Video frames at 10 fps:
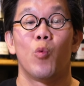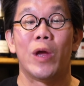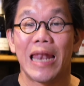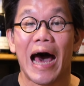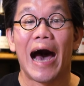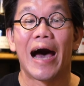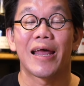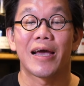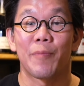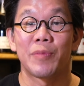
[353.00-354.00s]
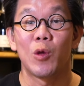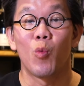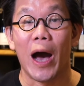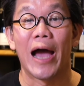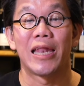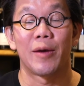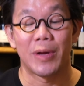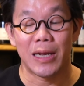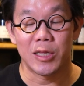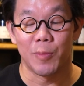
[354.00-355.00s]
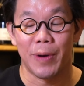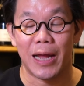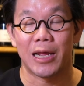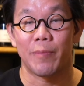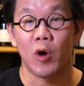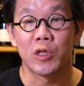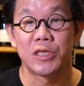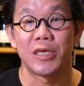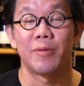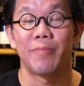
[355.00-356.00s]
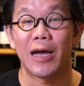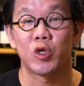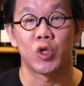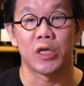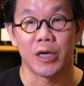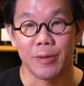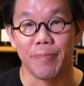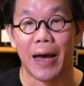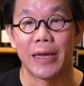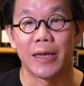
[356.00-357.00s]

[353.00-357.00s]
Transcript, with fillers: เวลานะครับที่ไวน์เนี่ยมันได้สัมผัสกับออกซิเจนมากจนเกินไป